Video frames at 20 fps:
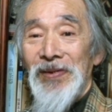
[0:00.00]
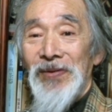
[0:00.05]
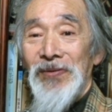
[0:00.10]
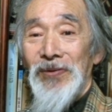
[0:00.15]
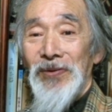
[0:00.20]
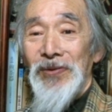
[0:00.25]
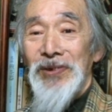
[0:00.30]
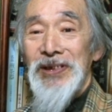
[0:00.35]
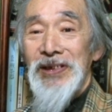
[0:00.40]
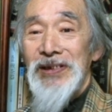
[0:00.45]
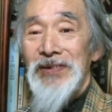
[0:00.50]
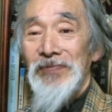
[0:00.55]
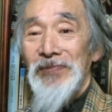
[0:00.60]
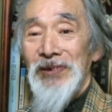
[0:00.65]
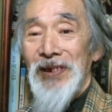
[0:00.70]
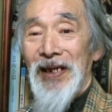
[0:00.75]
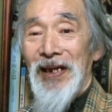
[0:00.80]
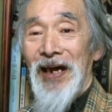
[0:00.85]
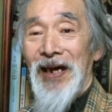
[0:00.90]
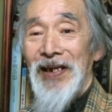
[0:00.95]
殺してしも
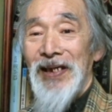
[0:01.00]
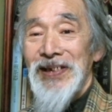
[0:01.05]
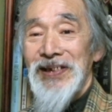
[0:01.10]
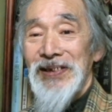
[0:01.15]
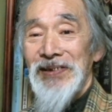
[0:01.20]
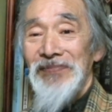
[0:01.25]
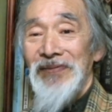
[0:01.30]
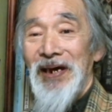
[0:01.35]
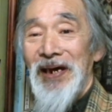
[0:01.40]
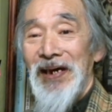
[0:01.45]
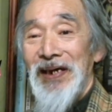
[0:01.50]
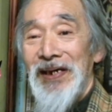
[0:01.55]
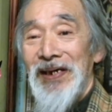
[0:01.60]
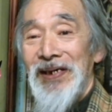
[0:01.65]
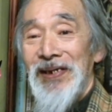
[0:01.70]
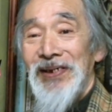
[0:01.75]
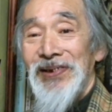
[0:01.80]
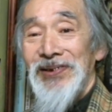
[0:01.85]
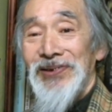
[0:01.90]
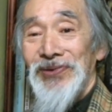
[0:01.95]
たら話は
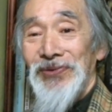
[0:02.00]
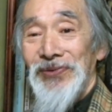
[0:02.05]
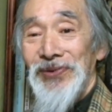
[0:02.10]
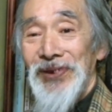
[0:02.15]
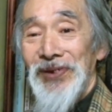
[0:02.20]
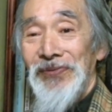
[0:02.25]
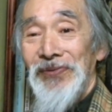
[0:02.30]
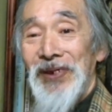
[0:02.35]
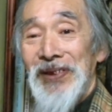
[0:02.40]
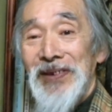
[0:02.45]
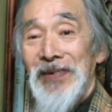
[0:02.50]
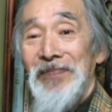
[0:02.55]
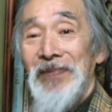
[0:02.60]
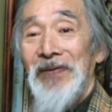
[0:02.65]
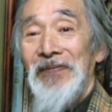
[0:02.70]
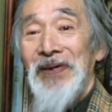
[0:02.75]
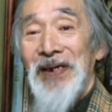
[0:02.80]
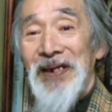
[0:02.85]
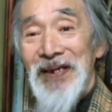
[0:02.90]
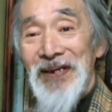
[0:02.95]
そこで終わってま
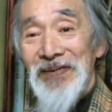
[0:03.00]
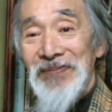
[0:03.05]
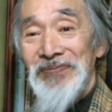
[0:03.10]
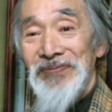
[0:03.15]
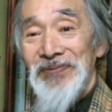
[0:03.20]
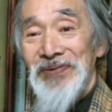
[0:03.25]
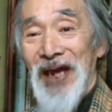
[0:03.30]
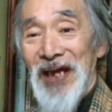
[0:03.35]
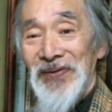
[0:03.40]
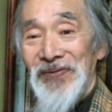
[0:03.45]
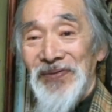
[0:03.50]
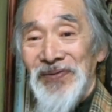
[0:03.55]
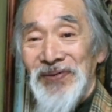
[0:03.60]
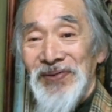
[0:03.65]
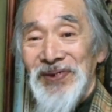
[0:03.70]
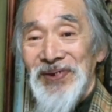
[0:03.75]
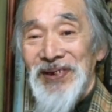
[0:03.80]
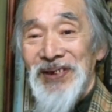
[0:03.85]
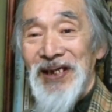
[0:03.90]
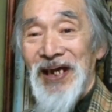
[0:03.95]
うからな。
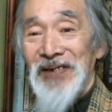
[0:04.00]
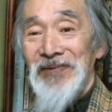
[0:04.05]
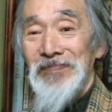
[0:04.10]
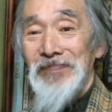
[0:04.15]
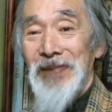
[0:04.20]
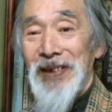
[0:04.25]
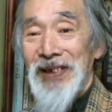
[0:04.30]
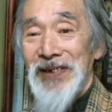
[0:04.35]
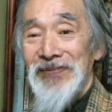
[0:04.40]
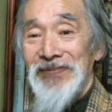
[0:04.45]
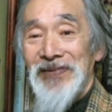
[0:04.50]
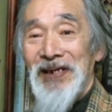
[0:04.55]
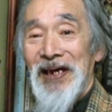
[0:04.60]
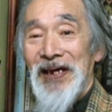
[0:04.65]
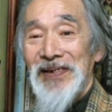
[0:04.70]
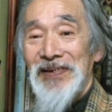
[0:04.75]
平泉までつ